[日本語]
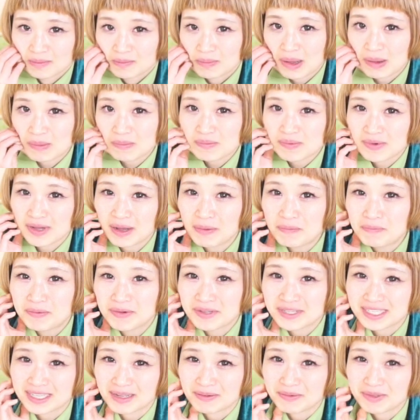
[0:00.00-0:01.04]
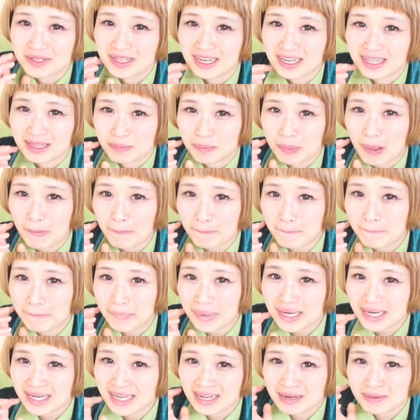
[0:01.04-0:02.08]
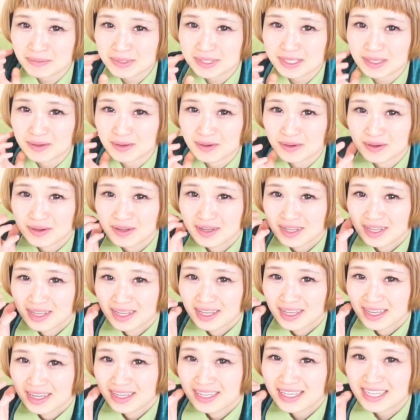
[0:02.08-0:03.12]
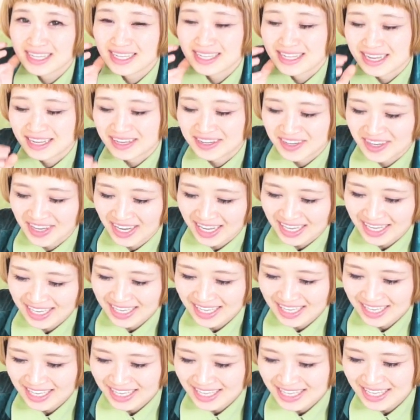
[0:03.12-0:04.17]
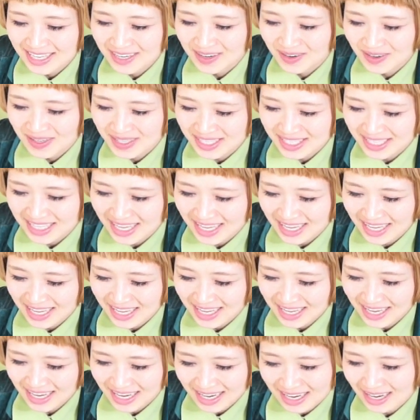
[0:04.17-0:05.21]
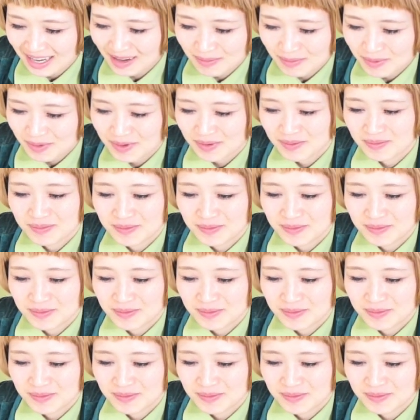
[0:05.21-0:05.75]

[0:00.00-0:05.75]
パンプアップしたみたいなパンパンになりましたこう筋肉が疲労してあれはも